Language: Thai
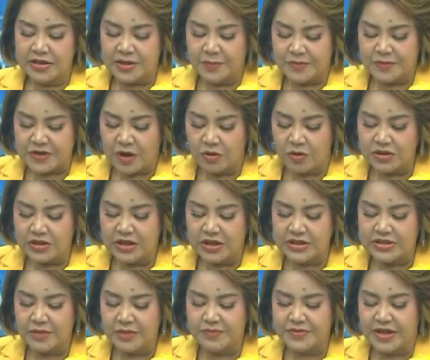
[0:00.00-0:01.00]

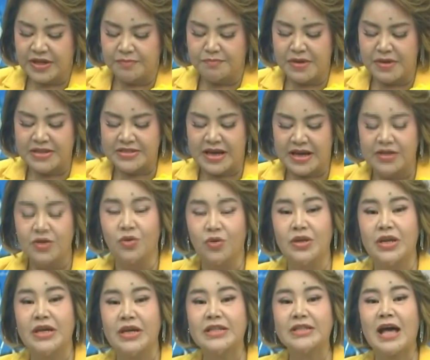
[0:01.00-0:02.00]
12-17 เมษาย
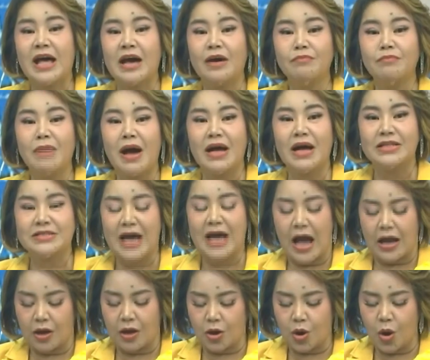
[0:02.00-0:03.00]
นนี้ทั้งบาง
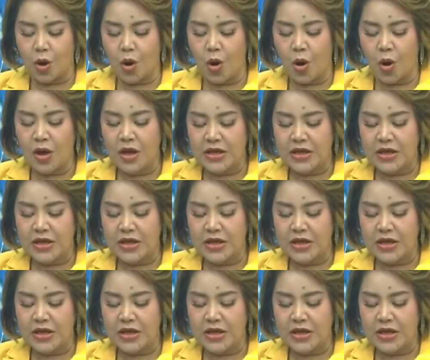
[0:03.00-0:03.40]
จากแล้วก็